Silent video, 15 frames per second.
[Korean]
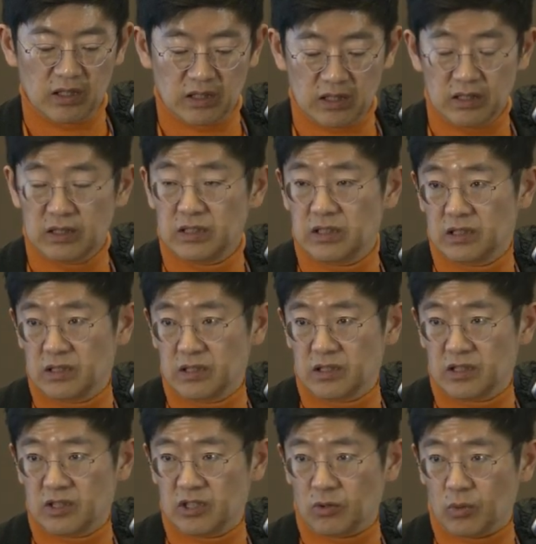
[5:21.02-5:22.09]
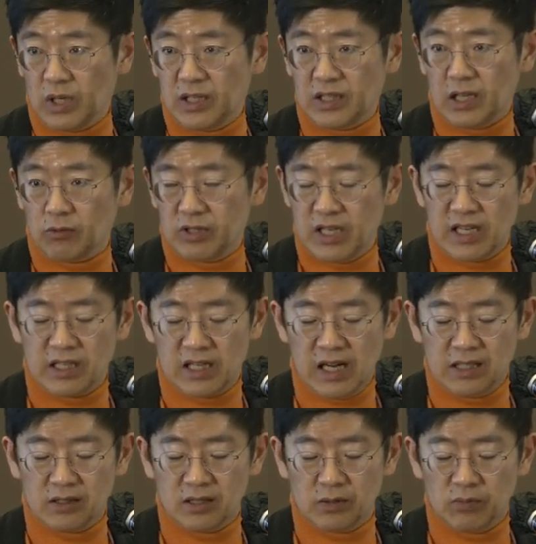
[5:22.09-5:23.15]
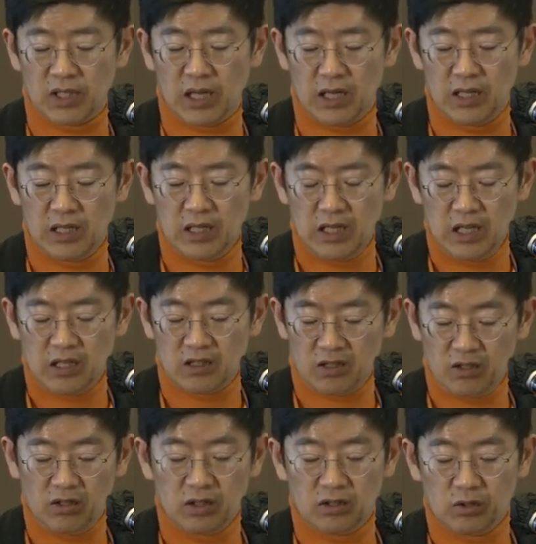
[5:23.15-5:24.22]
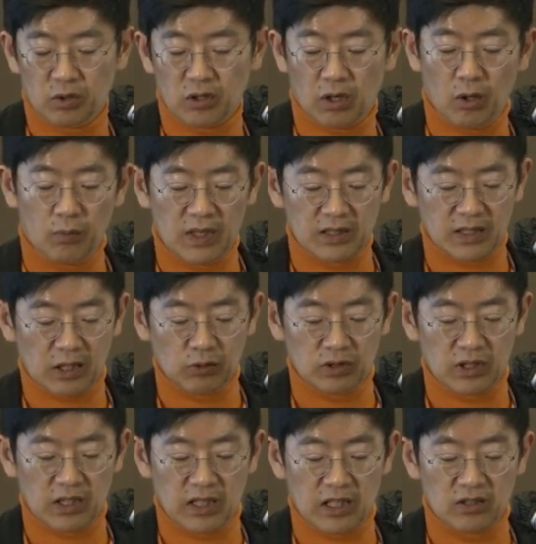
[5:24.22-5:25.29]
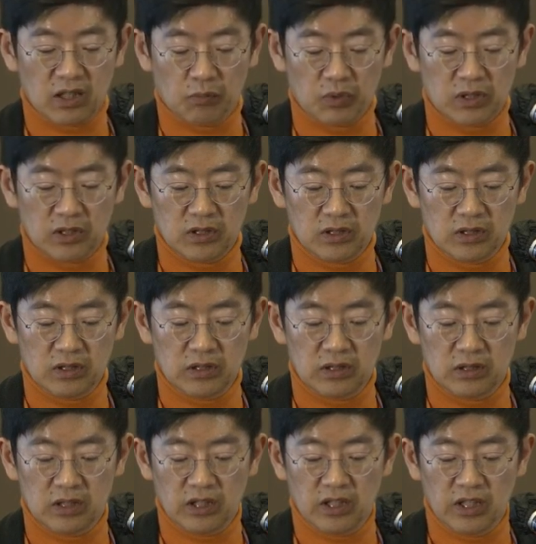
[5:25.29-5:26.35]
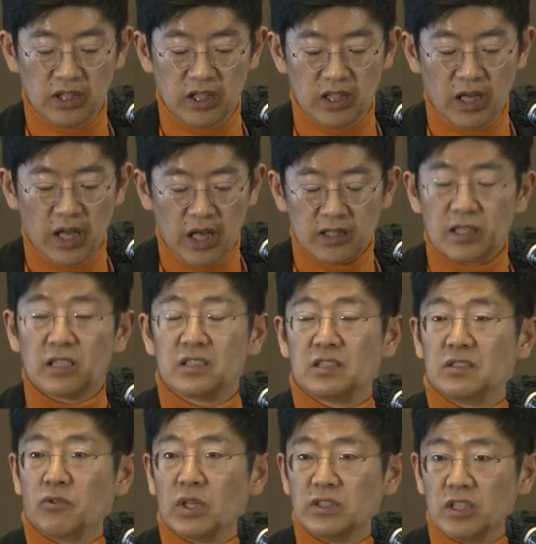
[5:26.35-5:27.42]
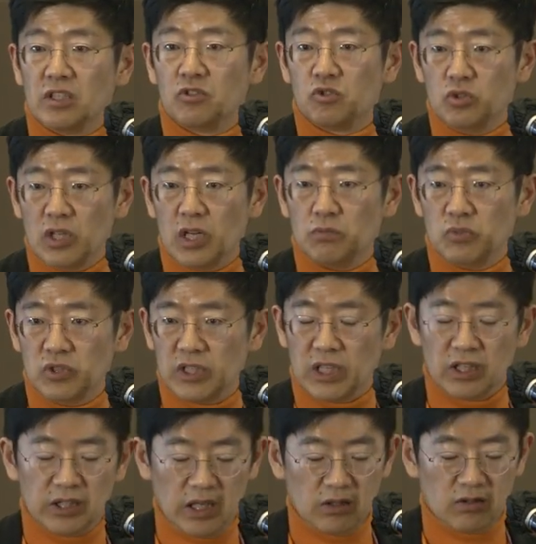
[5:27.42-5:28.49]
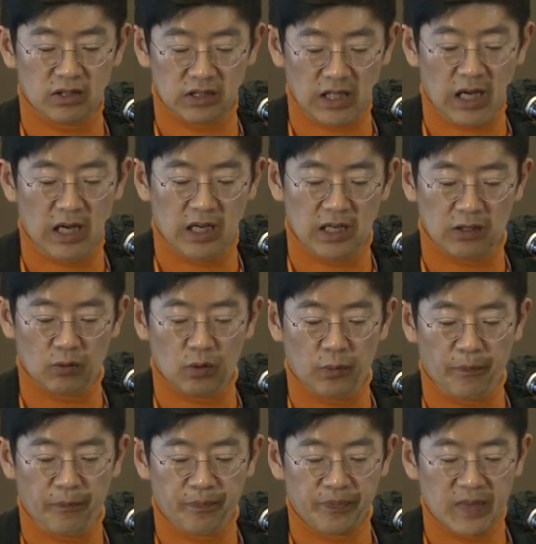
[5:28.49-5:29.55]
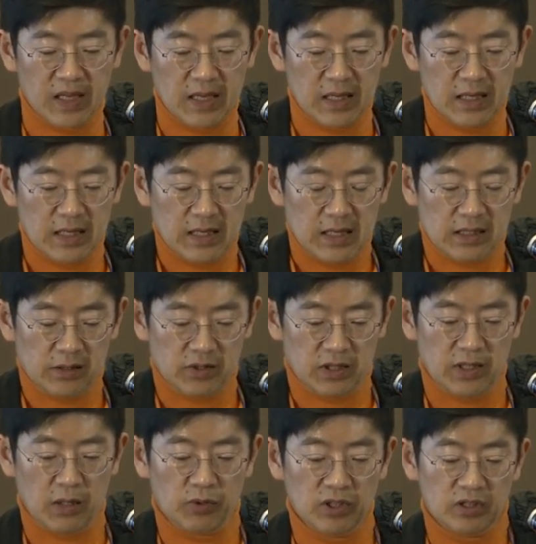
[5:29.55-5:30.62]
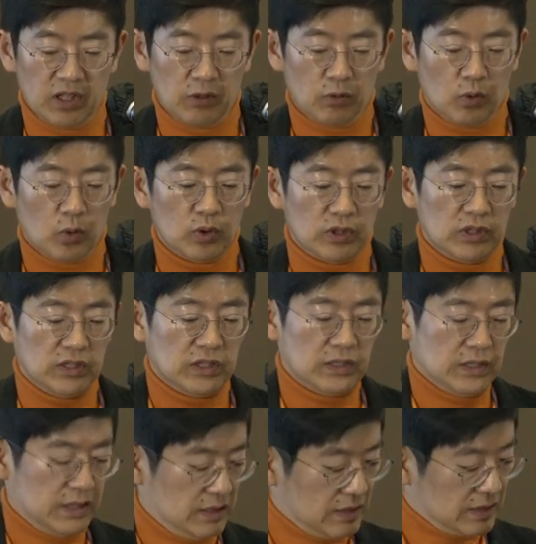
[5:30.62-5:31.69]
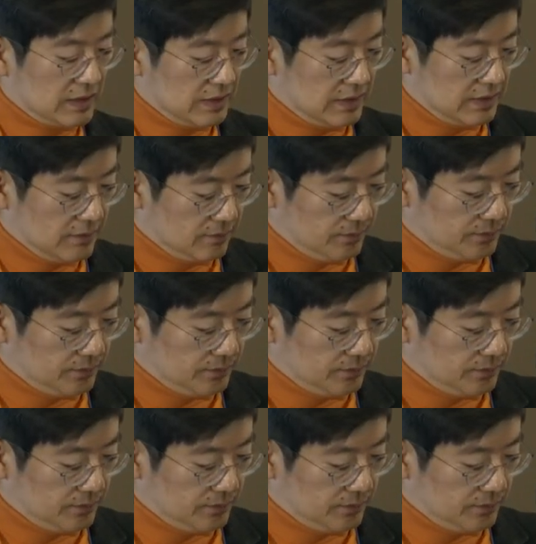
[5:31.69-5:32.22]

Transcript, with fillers: 그 지속한다고 이야기를 하셨습니다. 그래서 여기서도 글로벌 사우스에 대한 접근 이 굉장히 중요한 문제가 될 것이다라고. 이제 세 번째로는 그